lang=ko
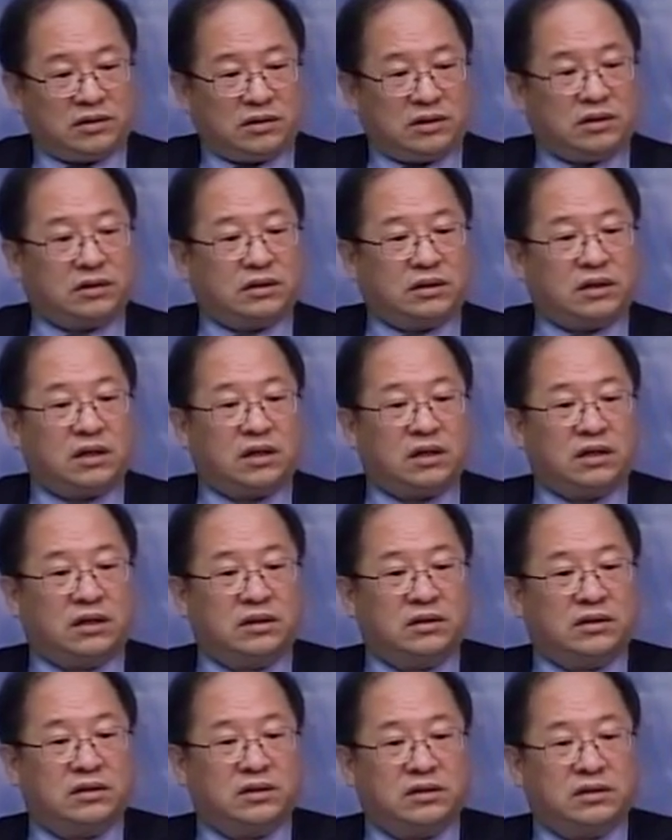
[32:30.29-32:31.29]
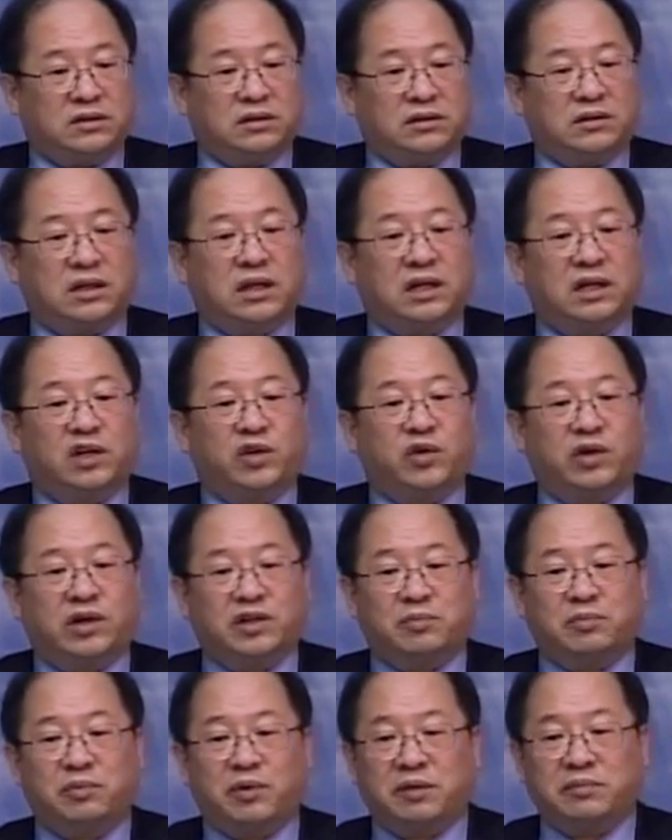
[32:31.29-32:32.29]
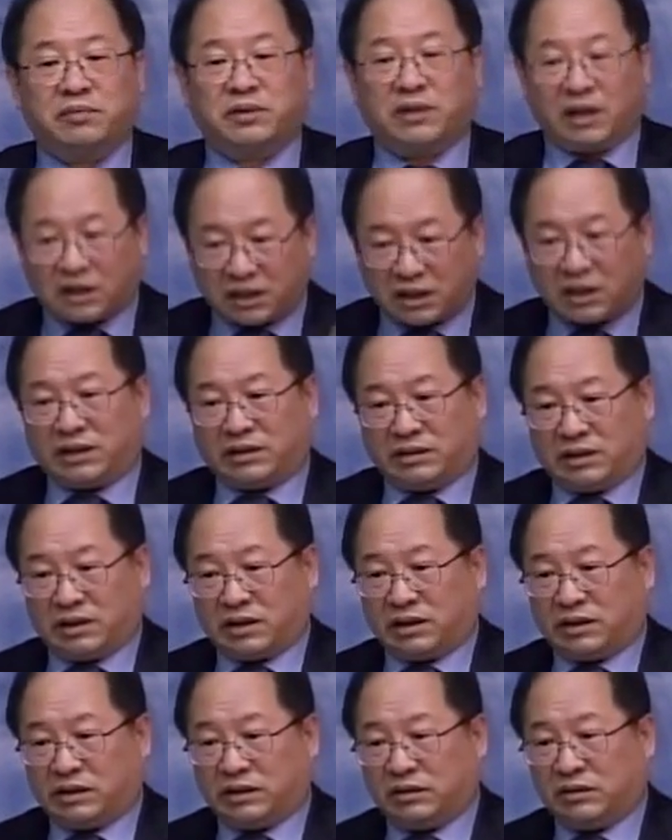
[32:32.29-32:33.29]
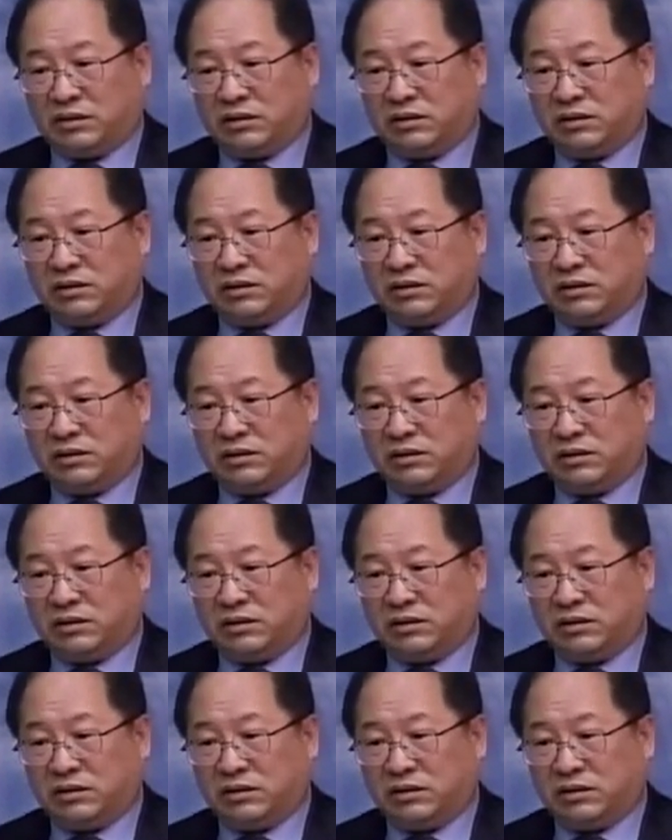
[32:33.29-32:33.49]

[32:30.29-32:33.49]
이때 세례 요한이 포함이 될까요? 안 될까요?